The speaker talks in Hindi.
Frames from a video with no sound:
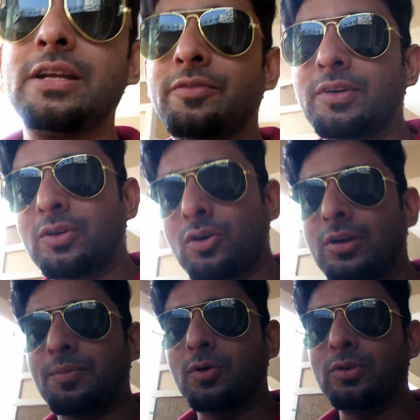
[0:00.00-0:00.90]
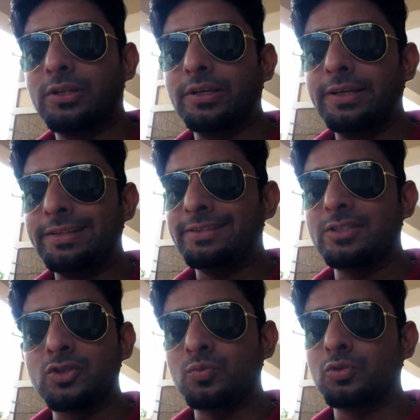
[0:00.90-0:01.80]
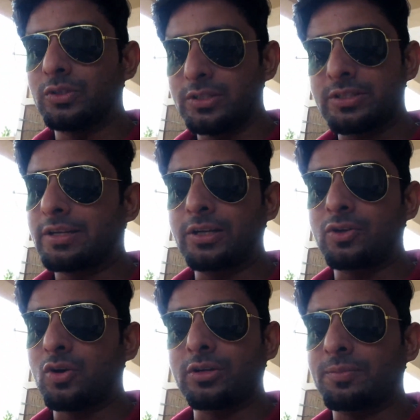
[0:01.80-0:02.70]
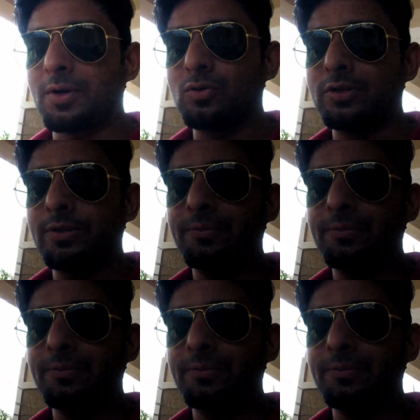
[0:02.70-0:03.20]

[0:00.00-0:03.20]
that we'll talk about the engine smoothness that i talked about